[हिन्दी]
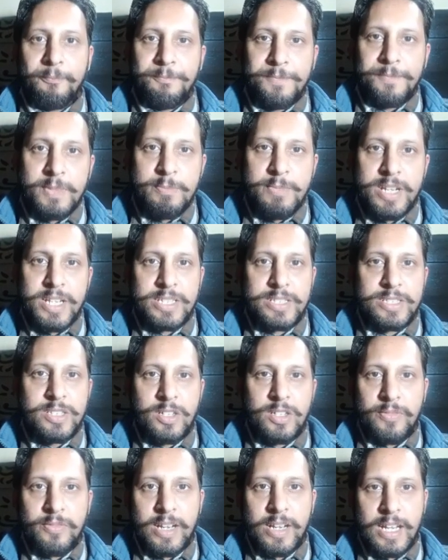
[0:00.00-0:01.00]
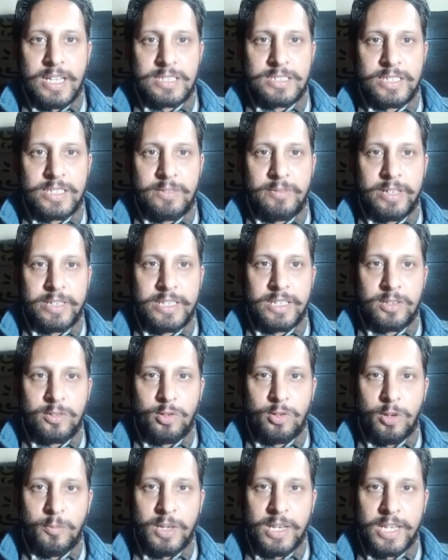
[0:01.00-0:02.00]
मिनिस्ट्री ऑफ अनास इन्वाइटेड
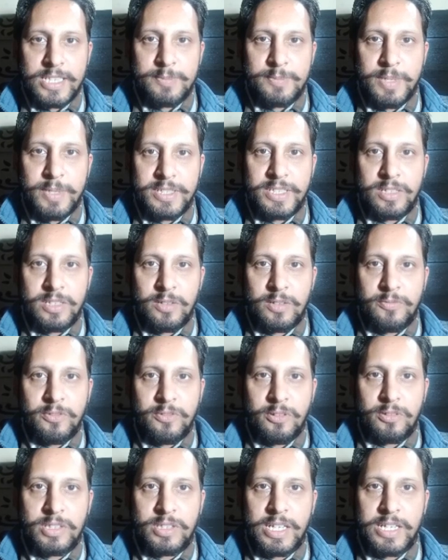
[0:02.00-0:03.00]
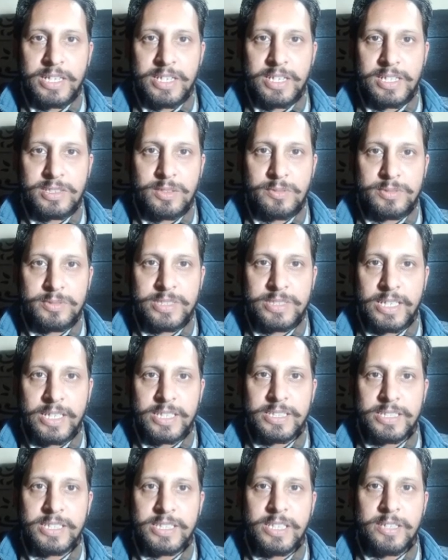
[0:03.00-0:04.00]
ग्लोबल एक्सप्रेशन ऑफ द इंटरेस्ट ऑफ
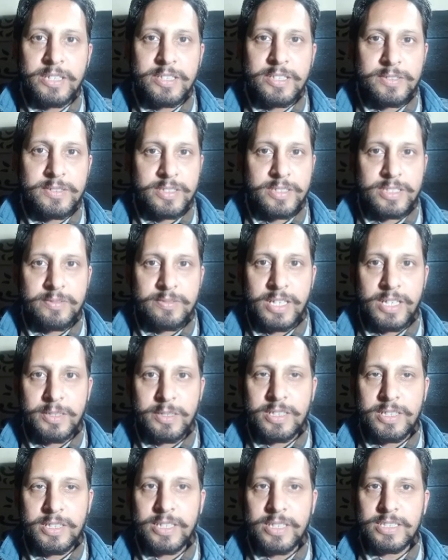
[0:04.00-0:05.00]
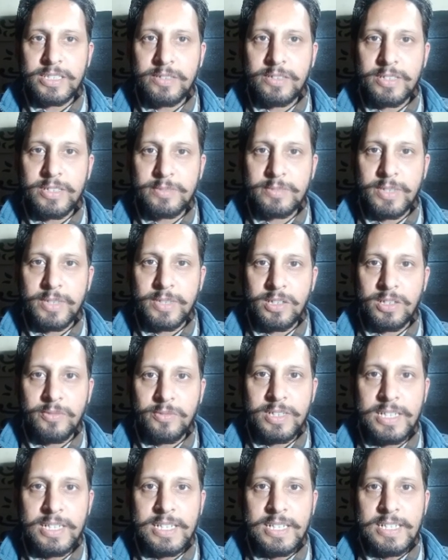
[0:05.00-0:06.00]
स्ट्रेटेजिक डिसइन्वेस्टमेंट ऑफ
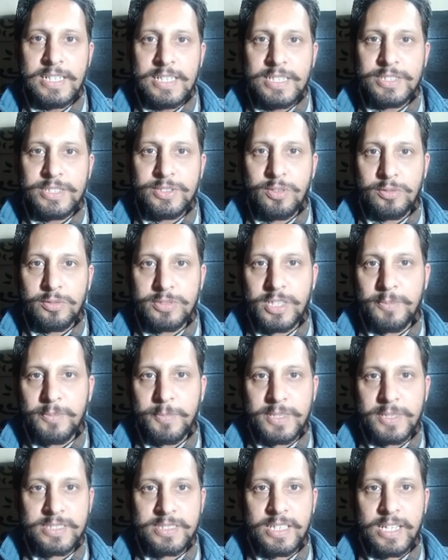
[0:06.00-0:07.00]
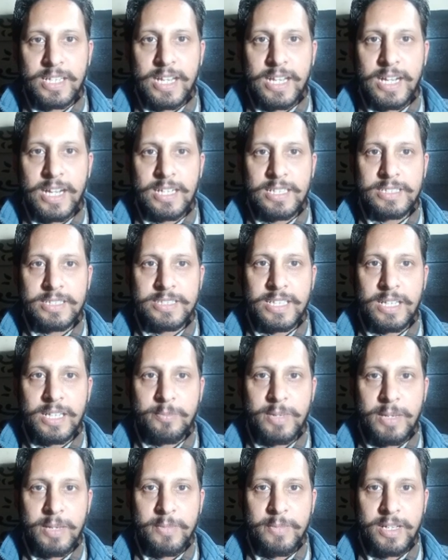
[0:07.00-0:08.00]
चौंसठ परसेंट हेल्ड शेयर
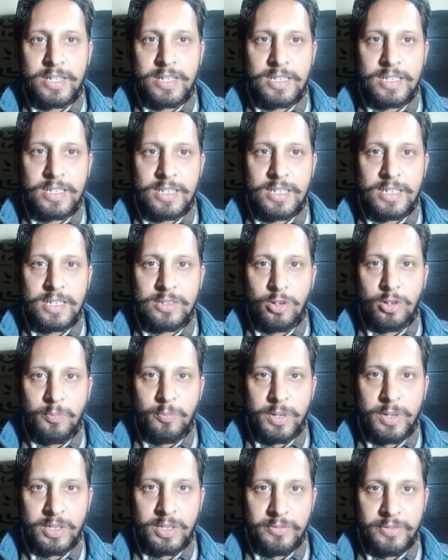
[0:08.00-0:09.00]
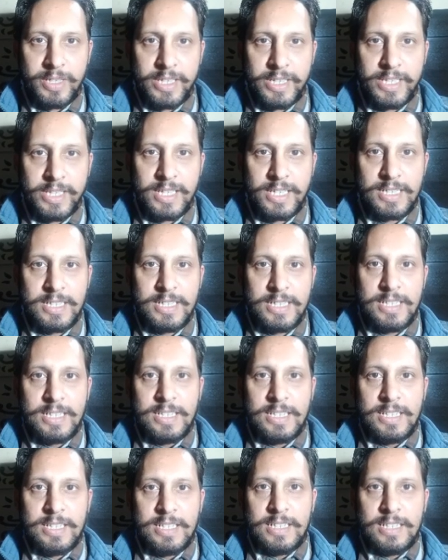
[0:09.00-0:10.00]
बाय गवर्नमेंट ऑफ इंडिया
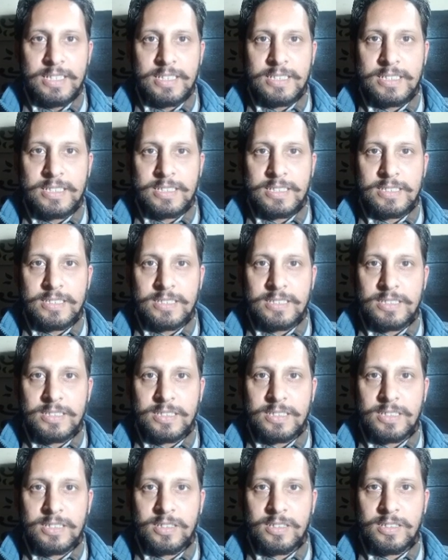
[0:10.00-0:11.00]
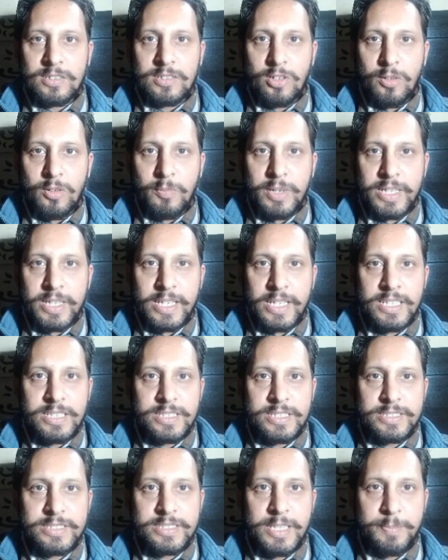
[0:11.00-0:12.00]
गवर्नमेंट इन
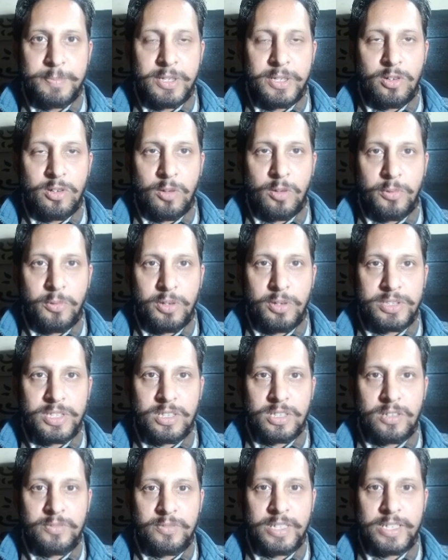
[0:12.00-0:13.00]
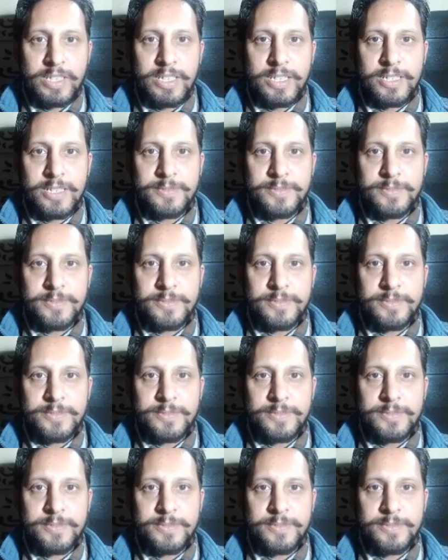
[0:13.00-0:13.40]
शिपिंग कॉरपोरेशन ऑफ इंडिया